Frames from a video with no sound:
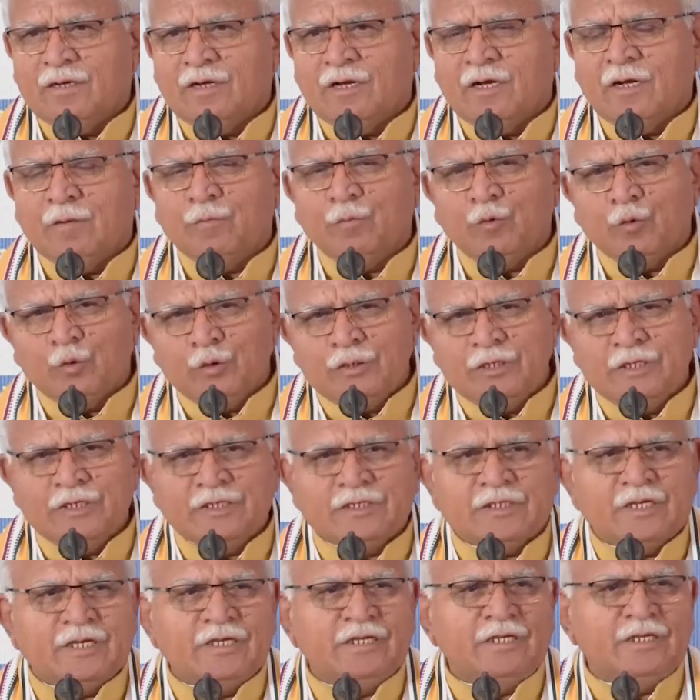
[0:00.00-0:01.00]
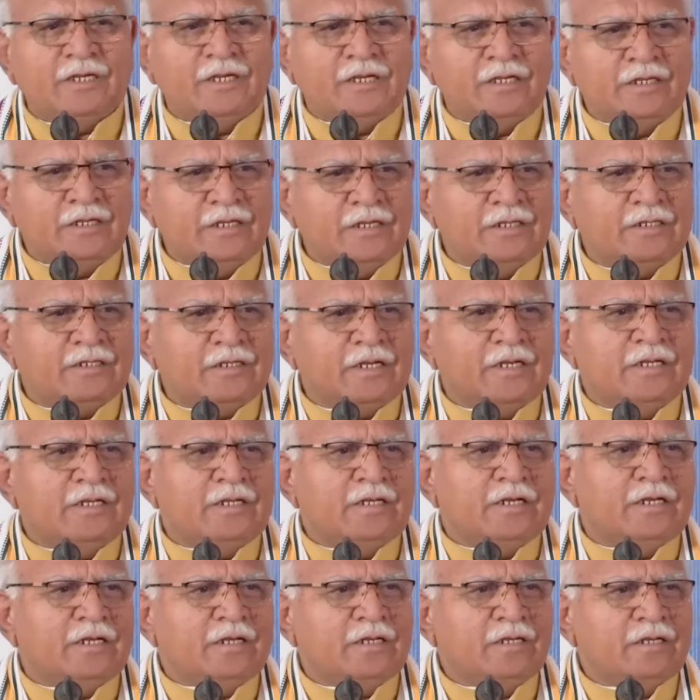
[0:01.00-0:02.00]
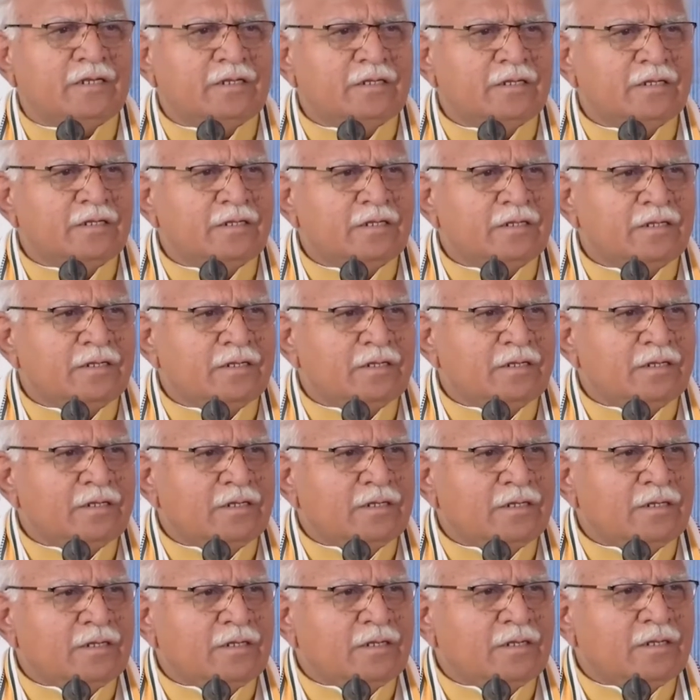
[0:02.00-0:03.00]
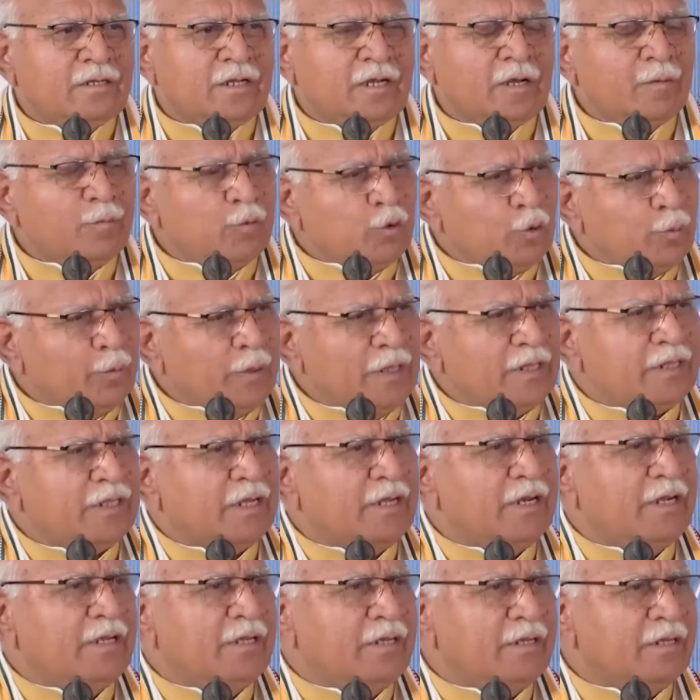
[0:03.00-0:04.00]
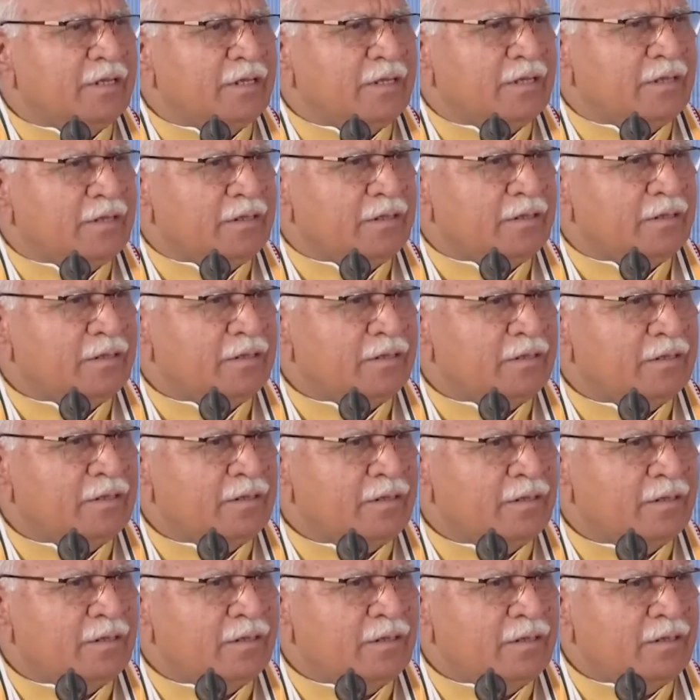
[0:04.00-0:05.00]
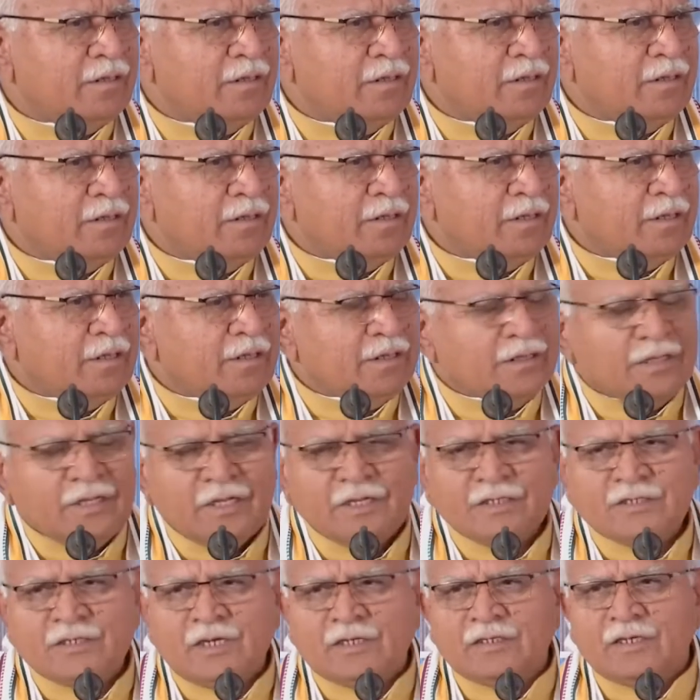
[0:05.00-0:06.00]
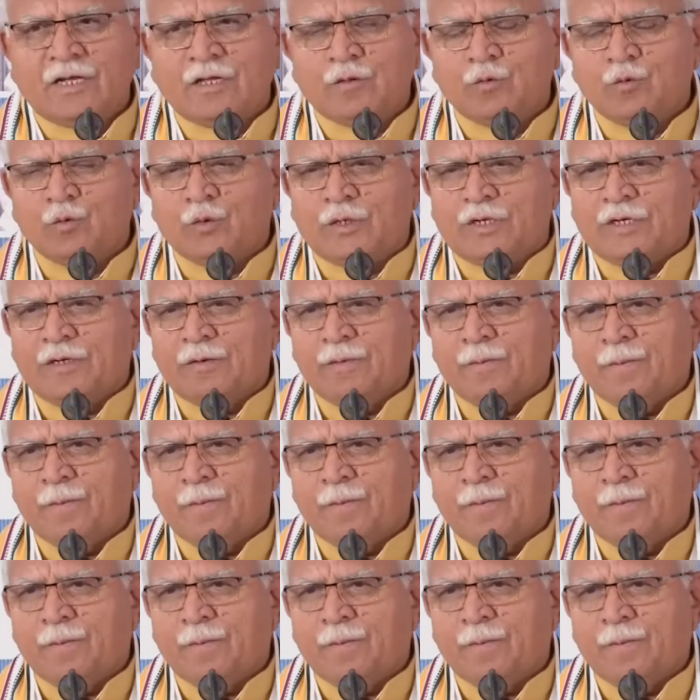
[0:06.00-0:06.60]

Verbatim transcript: हमको ये चाहिए ये चाहिए हमको मिलता नहीं है देश आज़ाद हुआ